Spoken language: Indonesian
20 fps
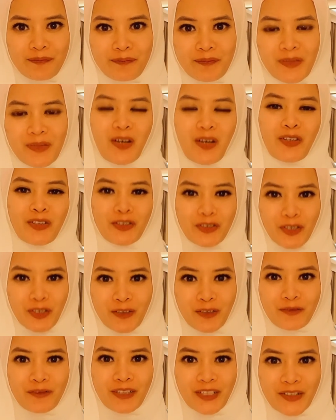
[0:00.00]

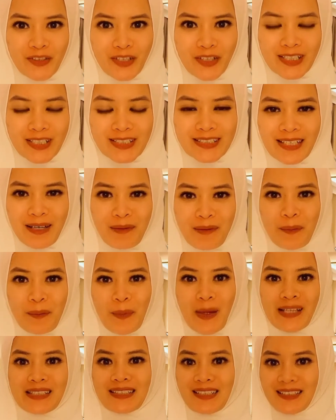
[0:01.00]
nonton video ini
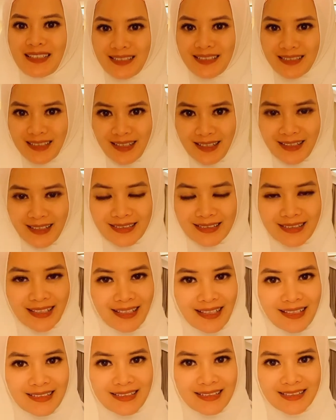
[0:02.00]
sampai selesai,
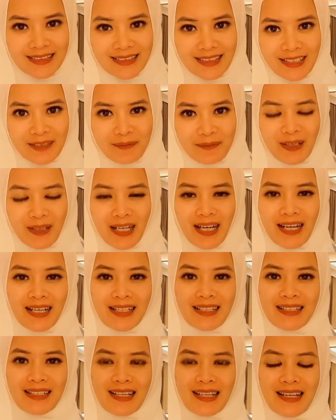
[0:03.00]
jangan di skip
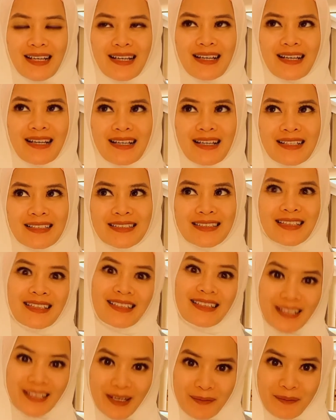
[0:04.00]
karena
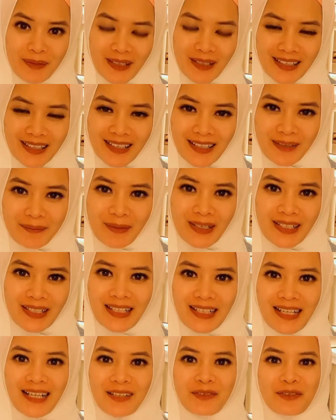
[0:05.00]
setiap perlengkapan
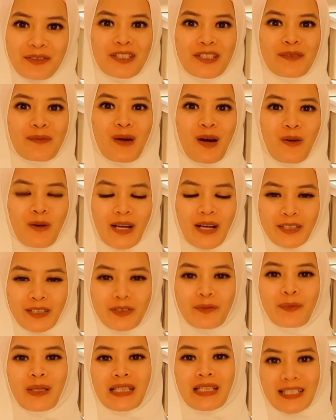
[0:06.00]
yang harus dibawa
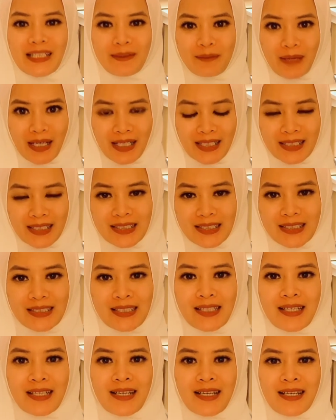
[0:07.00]
itu penting banget.
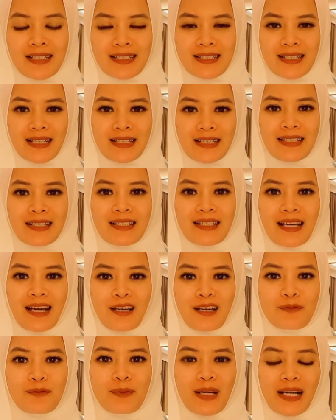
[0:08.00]
Jadi
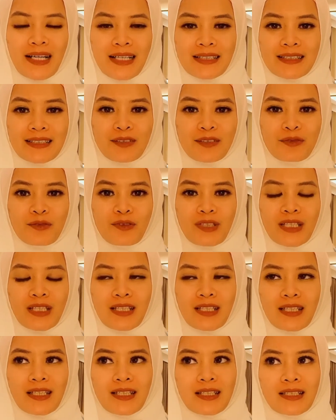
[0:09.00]
aku berangkat ke
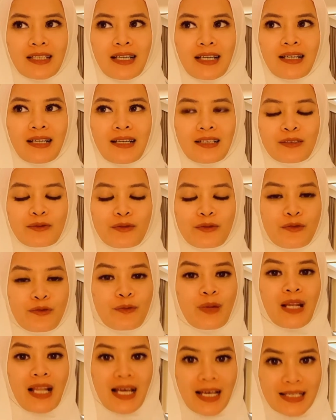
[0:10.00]
Turki ini tanggal
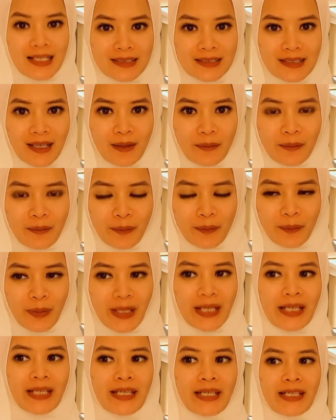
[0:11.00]
17
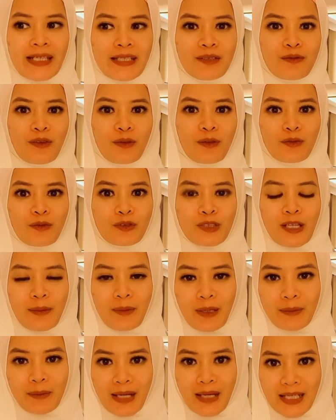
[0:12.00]
sampai 28
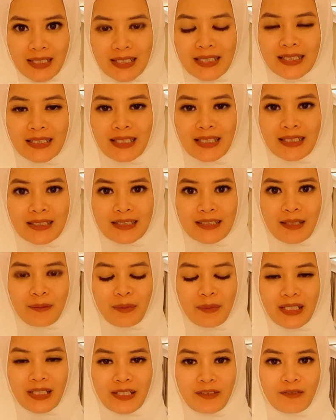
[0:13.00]
Maret, nanti
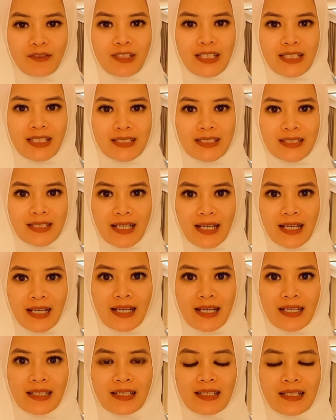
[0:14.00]
sampai di
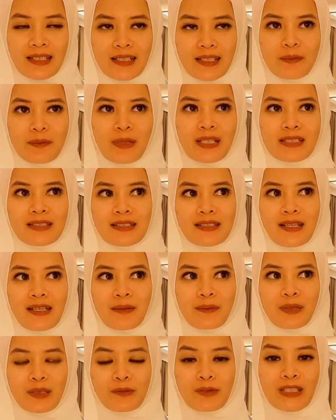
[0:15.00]
Indonesia ini masih
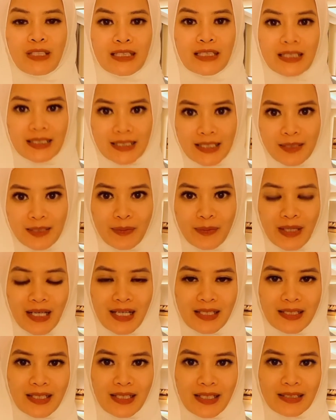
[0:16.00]
dapat winter
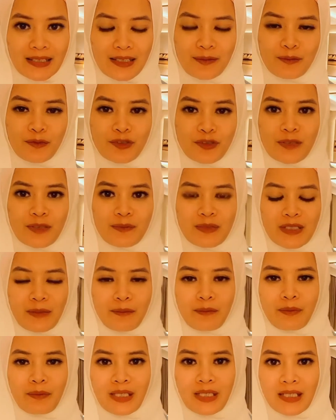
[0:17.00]
peralihan ke musim
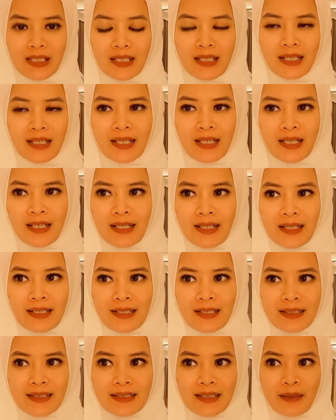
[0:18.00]
semi
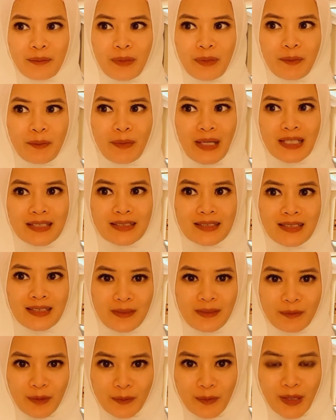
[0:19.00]
tapi
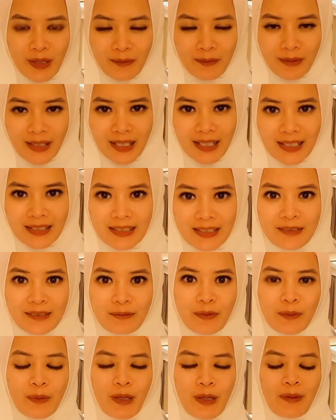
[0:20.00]
masih beberapa kali
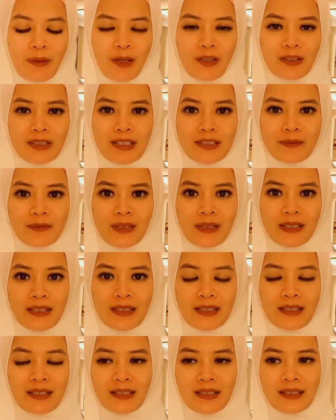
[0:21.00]
di beberapa kota
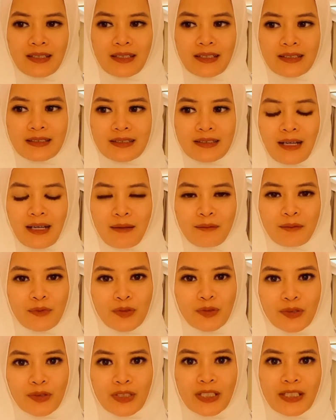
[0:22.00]
seperti di
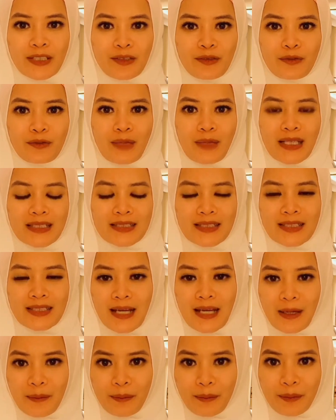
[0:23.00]
Istanbul itu masih
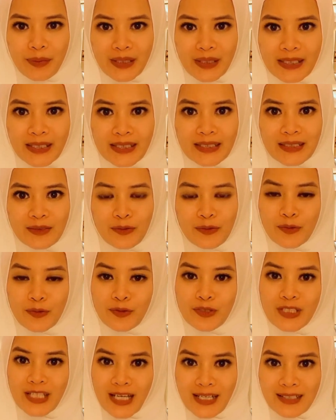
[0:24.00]
dapat
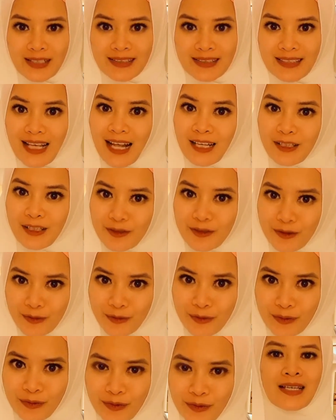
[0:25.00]
hujan
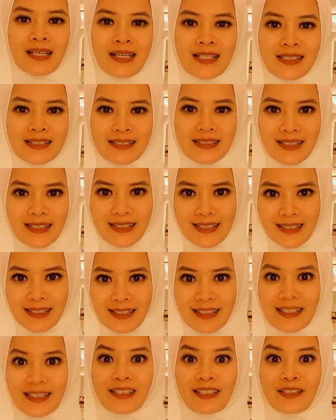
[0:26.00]
salju.
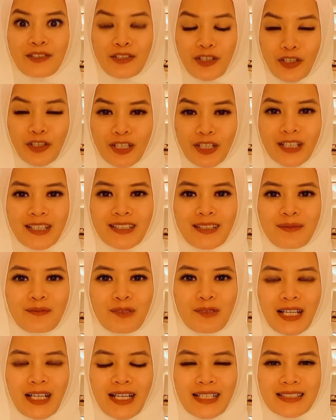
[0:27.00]
Jadi, yuk kita
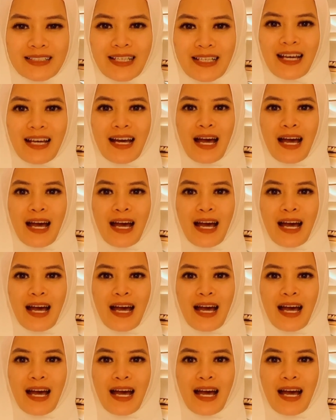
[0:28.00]
mulai aja